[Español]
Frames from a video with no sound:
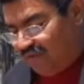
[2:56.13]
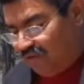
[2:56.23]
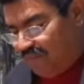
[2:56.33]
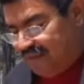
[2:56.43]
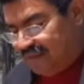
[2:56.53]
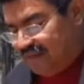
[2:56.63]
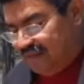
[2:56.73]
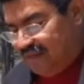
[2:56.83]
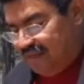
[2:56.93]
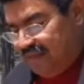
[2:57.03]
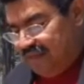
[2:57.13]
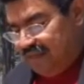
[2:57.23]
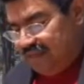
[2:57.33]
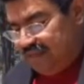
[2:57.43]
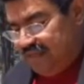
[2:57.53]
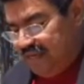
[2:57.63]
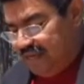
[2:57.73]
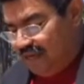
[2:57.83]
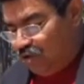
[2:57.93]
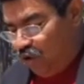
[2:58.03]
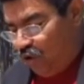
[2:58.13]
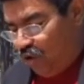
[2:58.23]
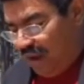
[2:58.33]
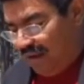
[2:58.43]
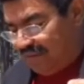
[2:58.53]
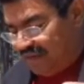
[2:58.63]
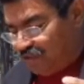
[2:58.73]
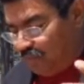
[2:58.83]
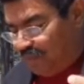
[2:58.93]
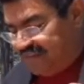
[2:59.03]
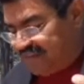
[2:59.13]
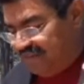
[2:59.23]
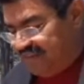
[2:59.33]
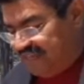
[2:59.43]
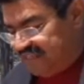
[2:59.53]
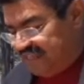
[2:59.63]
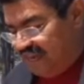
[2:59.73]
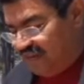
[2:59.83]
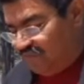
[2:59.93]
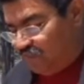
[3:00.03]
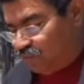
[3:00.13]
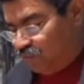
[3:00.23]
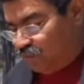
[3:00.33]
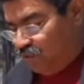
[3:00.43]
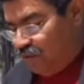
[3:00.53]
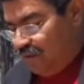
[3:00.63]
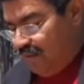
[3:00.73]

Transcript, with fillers: de devolver y que no habrá sorpresas financieras en el futuro.